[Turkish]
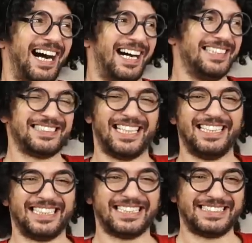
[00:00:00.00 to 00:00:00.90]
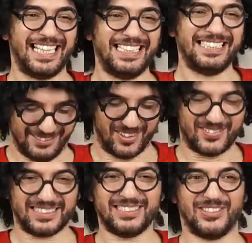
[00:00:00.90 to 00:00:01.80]
Aysel ile Gretel'in
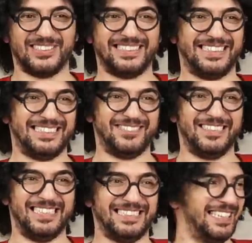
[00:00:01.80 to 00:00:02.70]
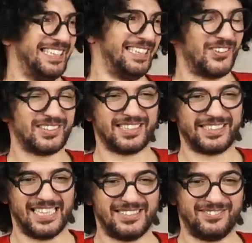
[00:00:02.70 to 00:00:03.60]
babası torna tesbihiyeci.
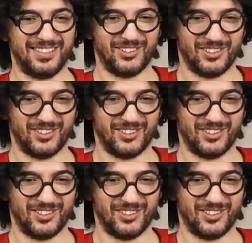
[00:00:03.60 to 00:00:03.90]
Tornaları tesbihiye